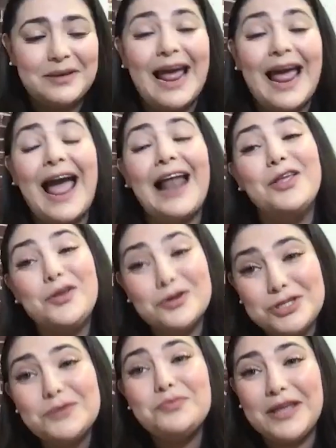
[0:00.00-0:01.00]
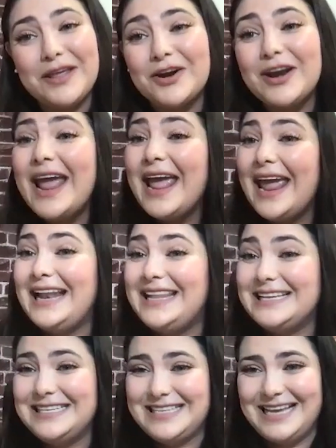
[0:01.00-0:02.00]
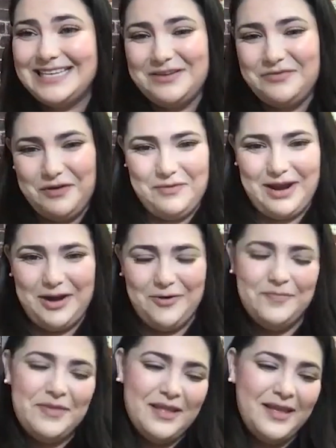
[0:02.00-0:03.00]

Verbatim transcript: viene al YouTube Theater el 16 de febrero.